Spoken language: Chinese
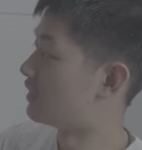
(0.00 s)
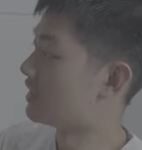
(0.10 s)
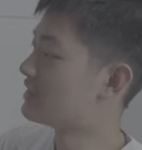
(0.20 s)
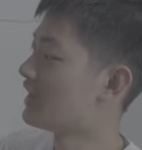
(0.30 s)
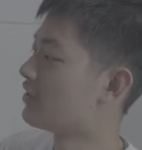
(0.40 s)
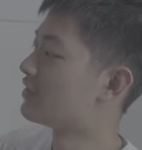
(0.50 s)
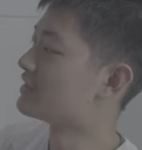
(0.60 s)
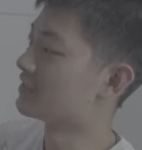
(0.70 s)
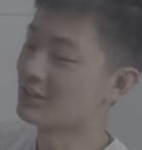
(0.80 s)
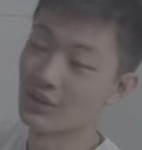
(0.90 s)
那这里还有一个
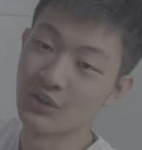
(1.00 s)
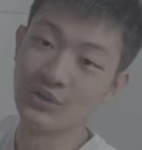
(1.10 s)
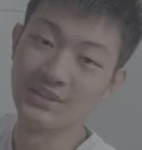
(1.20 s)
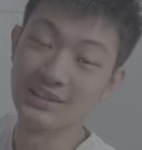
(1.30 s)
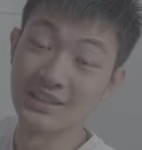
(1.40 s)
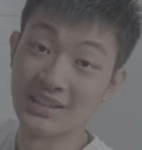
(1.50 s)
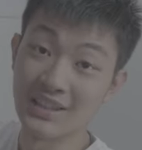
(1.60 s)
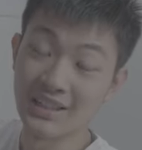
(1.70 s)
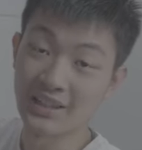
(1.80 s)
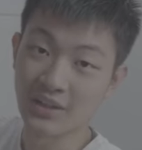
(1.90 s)
小小的钩子，你可
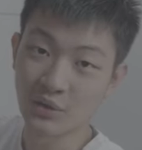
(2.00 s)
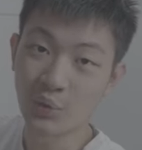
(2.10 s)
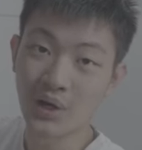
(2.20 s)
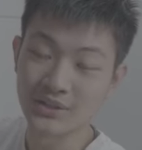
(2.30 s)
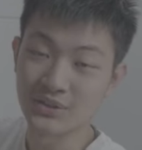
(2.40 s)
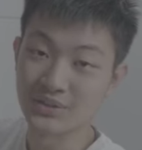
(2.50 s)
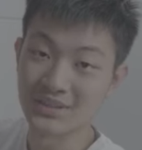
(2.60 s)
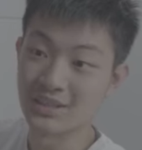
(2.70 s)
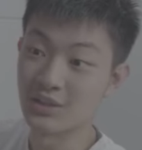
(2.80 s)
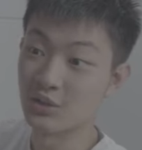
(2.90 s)
以挂东
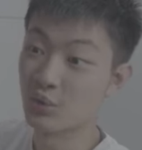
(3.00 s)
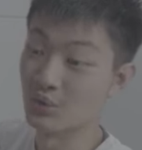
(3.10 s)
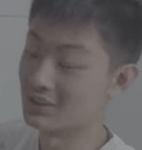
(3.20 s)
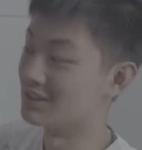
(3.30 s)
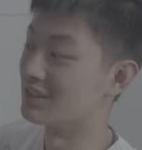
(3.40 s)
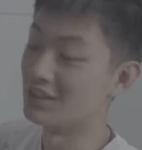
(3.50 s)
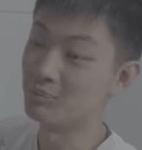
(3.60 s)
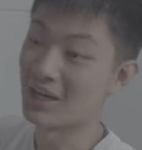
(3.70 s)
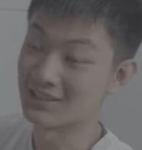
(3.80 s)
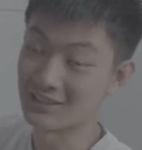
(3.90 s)
西，或者是你
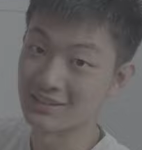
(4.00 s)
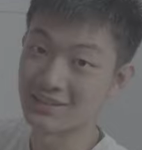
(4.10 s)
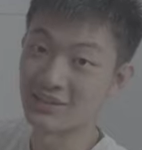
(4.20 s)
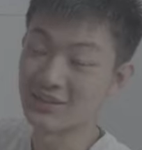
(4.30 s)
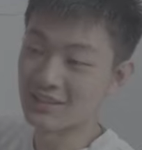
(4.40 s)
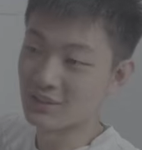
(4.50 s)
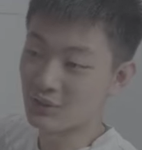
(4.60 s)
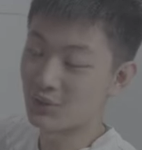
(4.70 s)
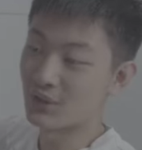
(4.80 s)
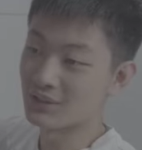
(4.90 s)
把这个东西
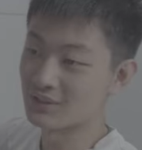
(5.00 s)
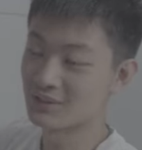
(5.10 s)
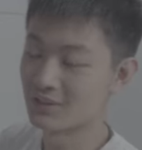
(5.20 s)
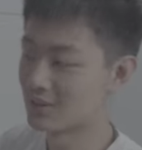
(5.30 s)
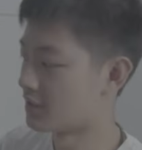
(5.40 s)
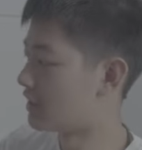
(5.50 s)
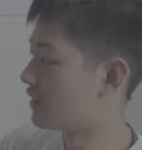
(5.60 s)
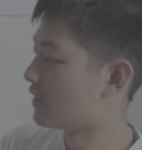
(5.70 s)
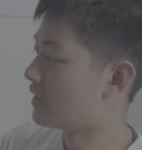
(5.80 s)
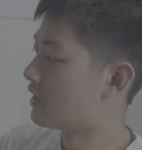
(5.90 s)
挂。
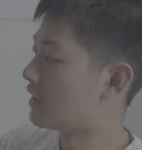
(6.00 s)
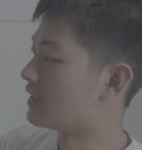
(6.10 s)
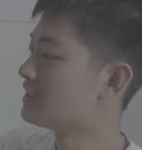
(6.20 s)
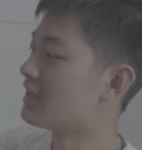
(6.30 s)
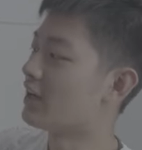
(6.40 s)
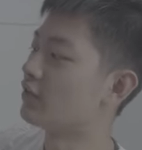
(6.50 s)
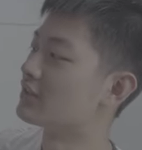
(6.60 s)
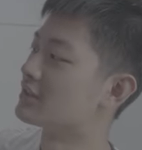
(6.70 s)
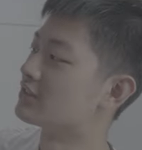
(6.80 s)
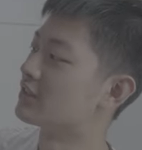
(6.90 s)
那这里还有一个
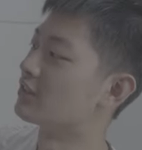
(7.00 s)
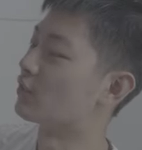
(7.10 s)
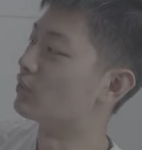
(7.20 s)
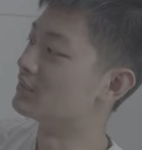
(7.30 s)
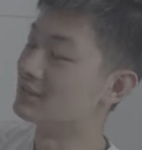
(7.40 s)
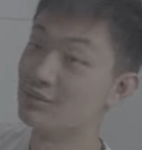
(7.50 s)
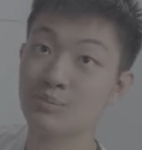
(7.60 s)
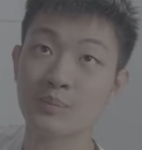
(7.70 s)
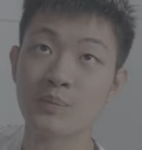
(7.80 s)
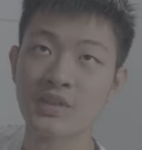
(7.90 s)
小小的钩子，
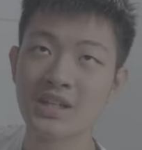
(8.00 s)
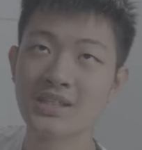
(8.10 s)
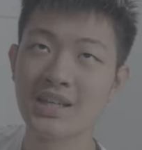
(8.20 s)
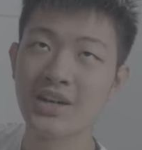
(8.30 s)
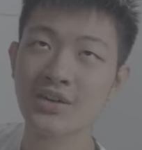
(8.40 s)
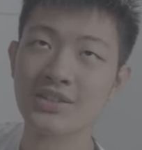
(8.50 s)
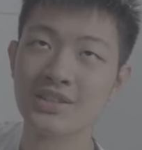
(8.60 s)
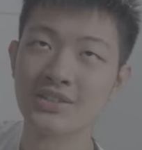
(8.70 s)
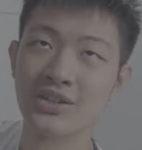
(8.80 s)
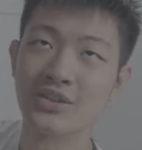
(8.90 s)
那这里还有一个
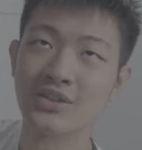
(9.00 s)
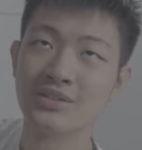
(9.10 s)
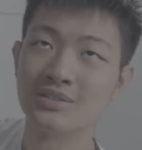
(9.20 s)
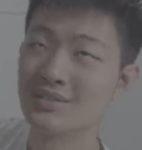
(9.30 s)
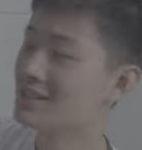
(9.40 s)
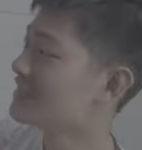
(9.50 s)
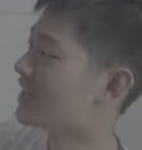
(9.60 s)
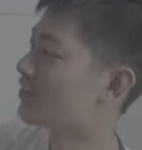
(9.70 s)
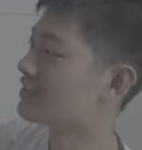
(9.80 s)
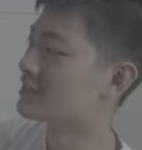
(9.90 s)
小小，那这里还
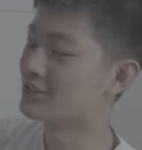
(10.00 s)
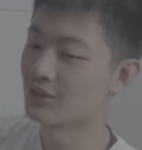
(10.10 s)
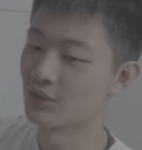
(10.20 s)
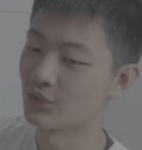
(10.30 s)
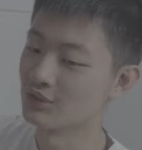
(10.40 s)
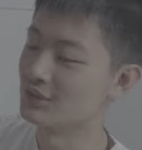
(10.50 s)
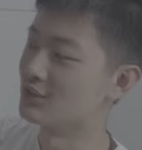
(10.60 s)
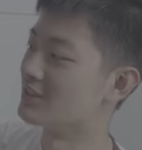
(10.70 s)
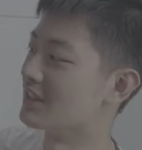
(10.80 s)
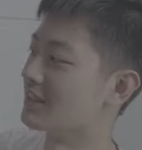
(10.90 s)
有一个小小的钩子，就
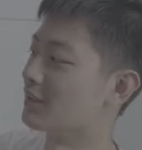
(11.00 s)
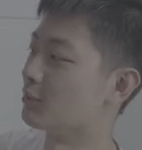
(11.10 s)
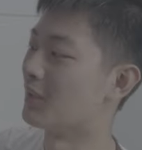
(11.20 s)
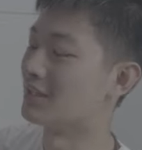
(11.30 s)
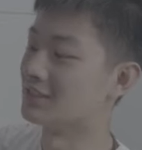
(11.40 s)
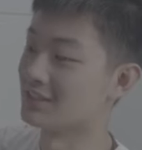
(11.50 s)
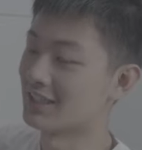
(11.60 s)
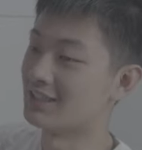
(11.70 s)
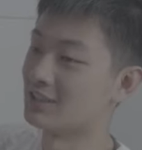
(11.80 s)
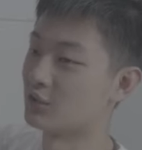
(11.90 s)
是你可以把这个
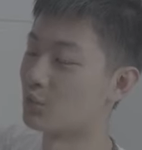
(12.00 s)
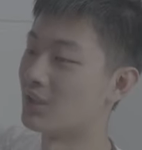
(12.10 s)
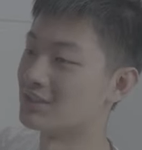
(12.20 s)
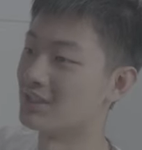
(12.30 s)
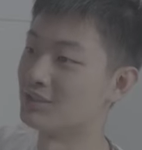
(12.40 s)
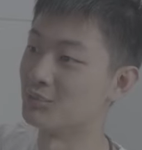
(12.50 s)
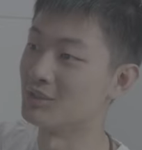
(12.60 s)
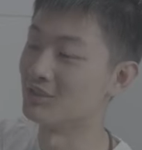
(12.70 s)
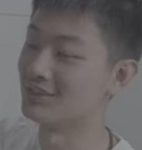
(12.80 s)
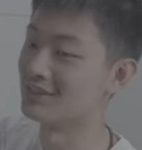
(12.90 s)
袋子挂在什么
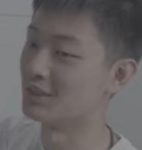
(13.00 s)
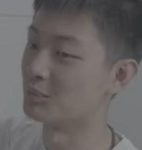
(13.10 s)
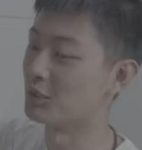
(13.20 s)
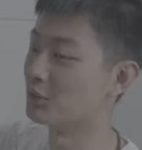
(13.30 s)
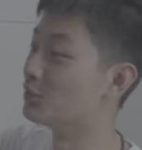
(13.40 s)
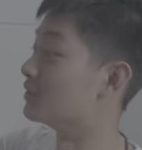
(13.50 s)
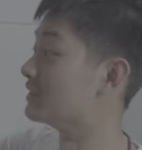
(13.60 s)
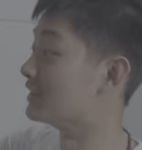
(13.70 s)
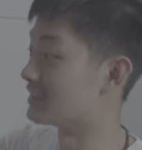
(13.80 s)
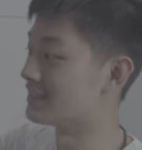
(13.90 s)
东西上面，或者是
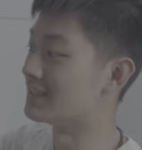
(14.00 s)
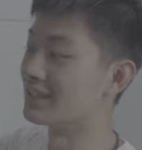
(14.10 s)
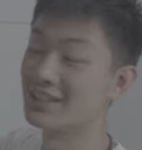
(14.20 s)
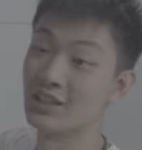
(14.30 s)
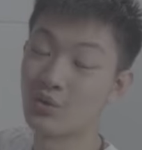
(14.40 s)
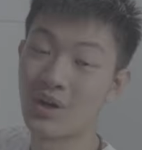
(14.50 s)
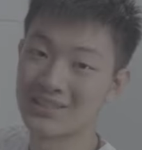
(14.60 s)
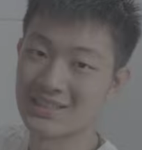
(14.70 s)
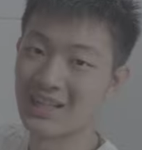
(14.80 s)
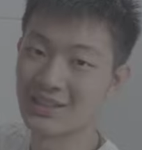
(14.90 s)
你这里也可以挂
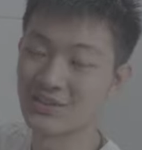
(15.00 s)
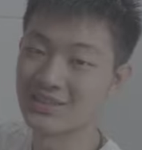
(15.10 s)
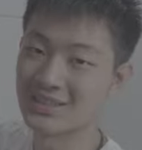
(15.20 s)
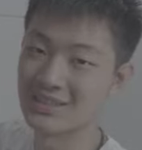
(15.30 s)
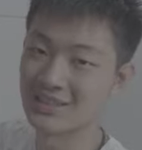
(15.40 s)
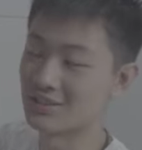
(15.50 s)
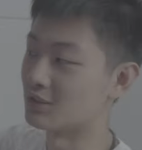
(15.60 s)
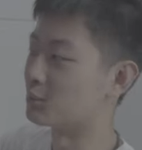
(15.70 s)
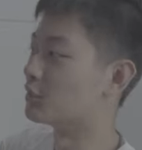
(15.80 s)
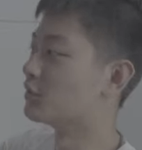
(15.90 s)
其他东西，像是
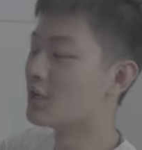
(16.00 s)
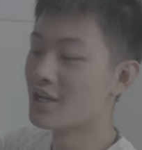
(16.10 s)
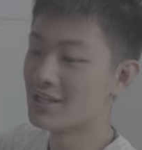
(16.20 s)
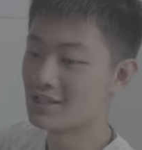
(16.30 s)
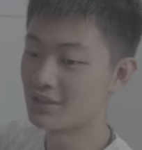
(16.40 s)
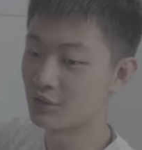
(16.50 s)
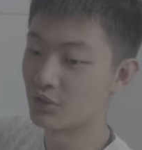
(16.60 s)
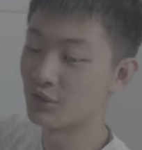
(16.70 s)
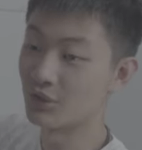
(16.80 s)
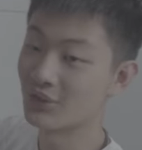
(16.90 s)
什么
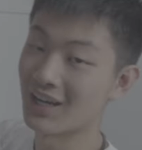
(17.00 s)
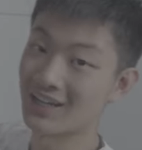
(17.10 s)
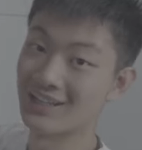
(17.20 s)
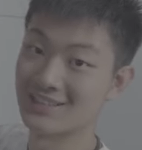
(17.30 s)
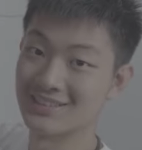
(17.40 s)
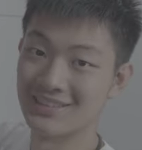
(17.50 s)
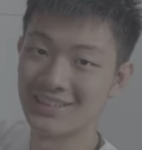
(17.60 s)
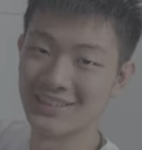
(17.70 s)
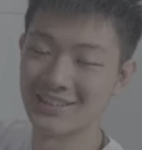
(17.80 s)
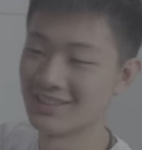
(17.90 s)
悠悠卡之
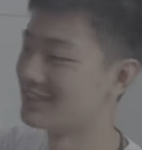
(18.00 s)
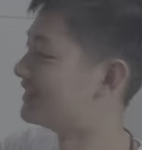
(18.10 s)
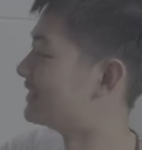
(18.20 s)
类的。